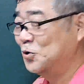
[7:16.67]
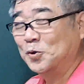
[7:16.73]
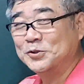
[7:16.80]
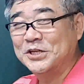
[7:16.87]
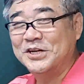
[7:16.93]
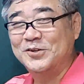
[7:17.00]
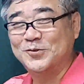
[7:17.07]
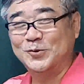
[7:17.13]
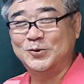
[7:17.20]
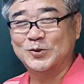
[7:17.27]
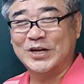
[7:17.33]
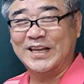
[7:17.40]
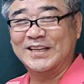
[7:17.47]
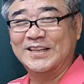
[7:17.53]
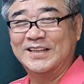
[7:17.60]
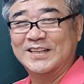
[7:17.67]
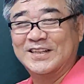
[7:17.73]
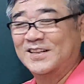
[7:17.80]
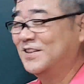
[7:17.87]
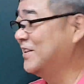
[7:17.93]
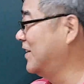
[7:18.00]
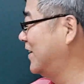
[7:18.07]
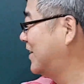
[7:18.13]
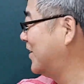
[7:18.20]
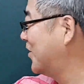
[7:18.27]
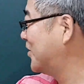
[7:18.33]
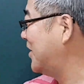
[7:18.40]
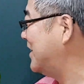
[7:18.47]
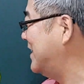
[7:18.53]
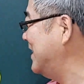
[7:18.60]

요새를 구축하는 그, 그것을